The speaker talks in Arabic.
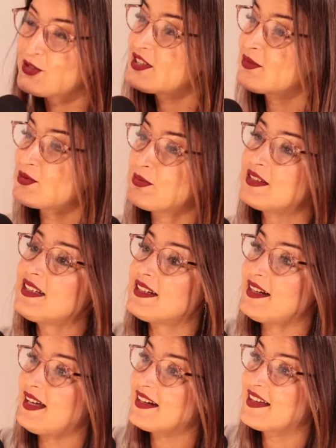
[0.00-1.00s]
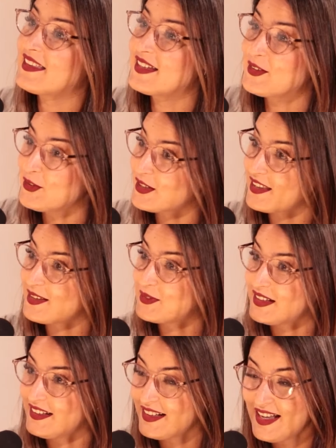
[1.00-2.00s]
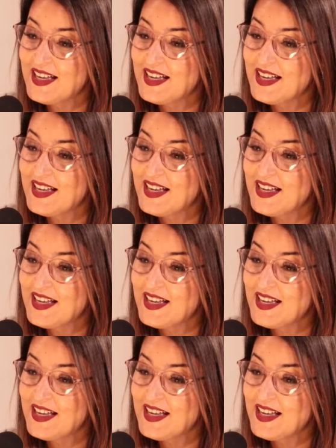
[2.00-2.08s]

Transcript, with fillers: كل شيء باش نبدل لك الحق هذا يقول كذا بتاعك